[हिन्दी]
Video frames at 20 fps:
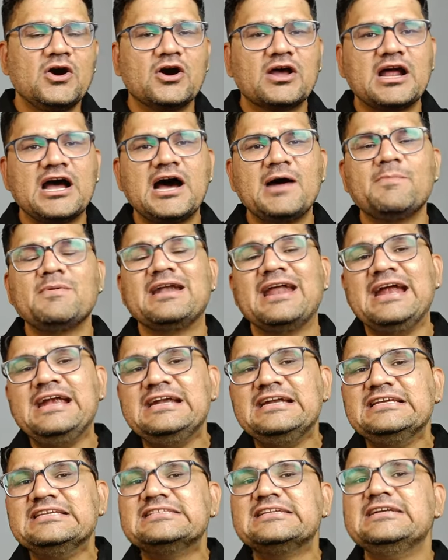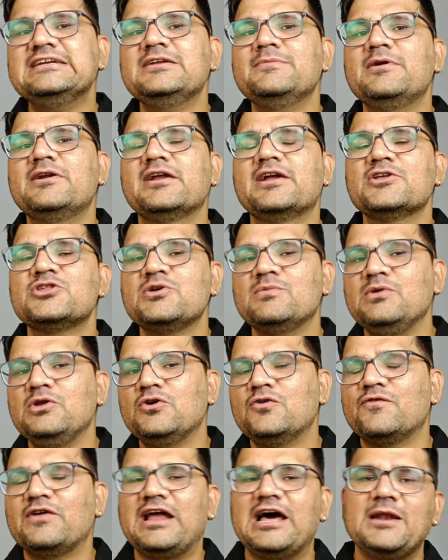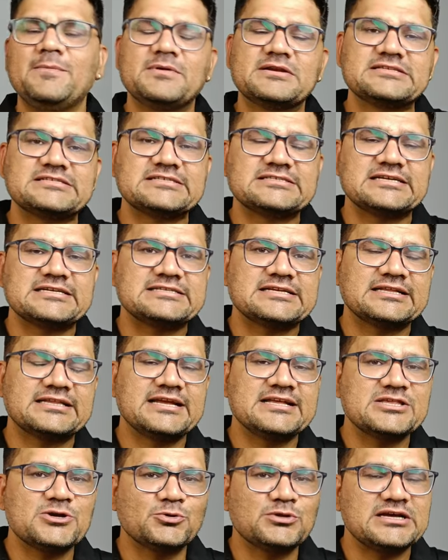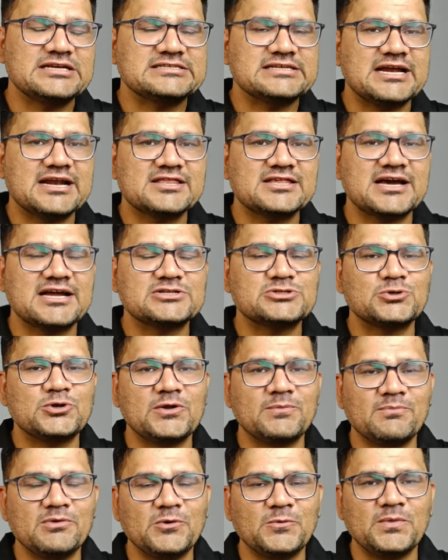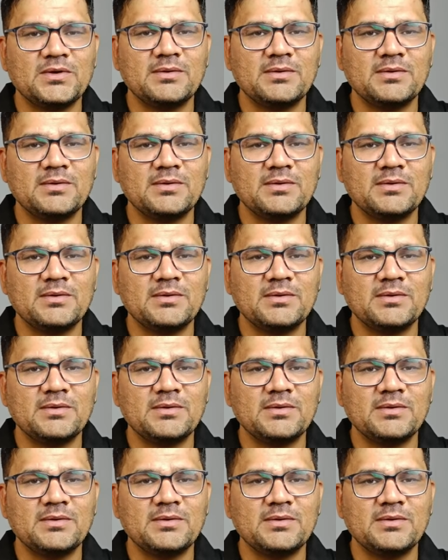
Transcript: और आप नाइन्टी सेंटीमीटर की चिमनी को फिलहाल परचेस कर सकते हैं चौदह हज़ार चार सौ नब्बे